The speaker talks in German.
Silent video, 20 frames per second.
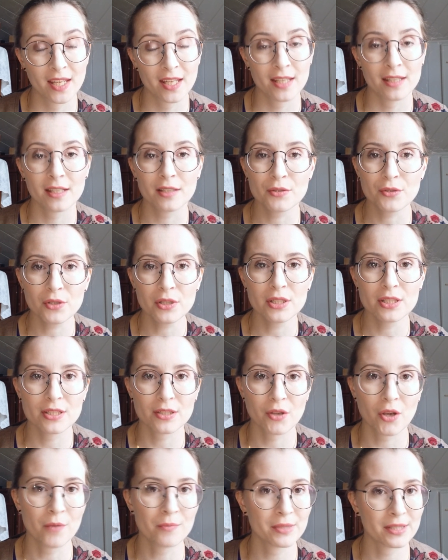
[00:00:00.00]
Natürlich
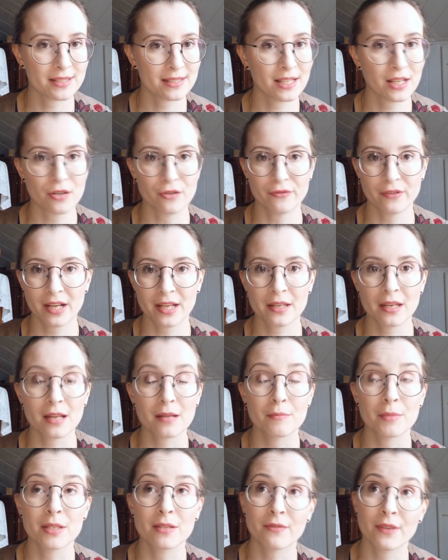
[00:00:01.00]
kommt es darauf an,
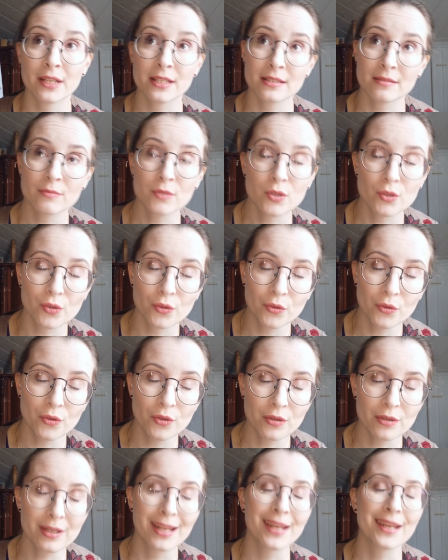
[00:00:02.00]
mit welchem Ton,